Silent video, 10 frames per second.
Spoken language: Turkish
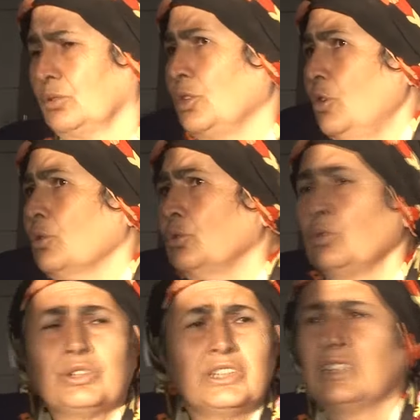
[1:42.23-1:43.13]
Yok
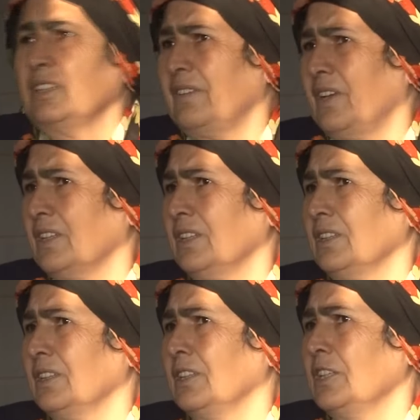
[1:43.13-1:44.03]
yok git eve git.
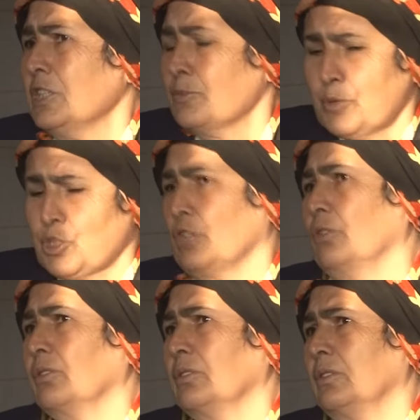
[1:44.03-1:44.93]
Hiçbir şey yok.